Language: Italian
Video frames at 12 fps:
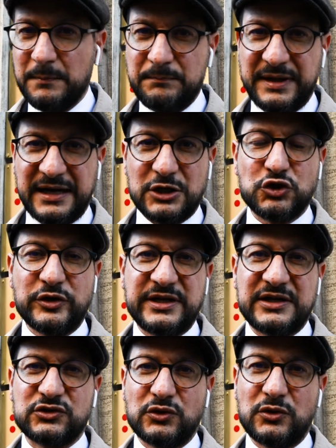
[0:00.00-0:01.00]
per ragioni
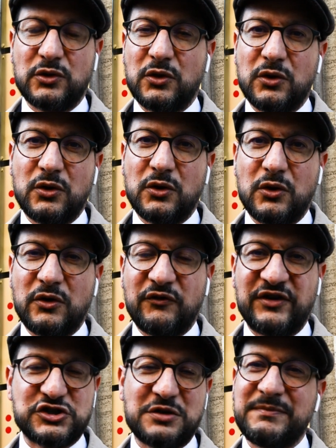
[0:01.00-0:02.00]
che sono
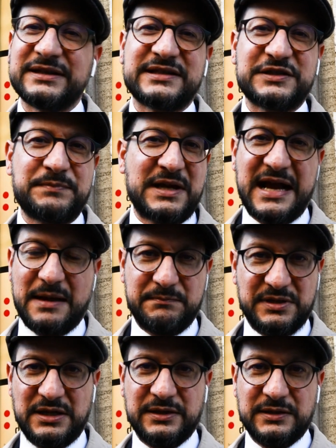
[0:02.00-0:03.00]
facilmente
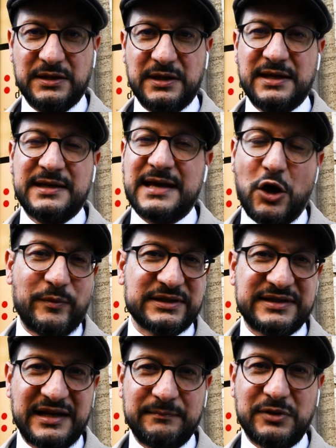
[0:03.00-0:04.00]
spiegabili,
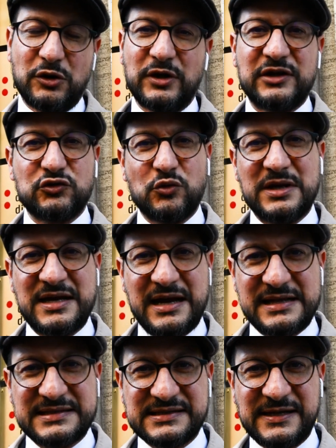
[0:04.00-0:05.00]
aumenterebbero le
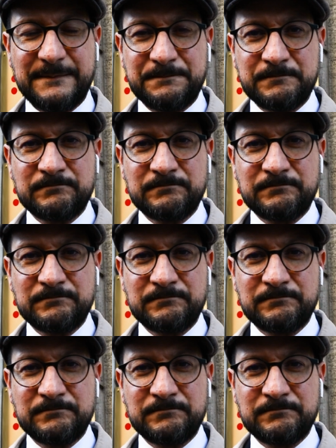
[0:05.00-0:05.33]
disuguaglianze,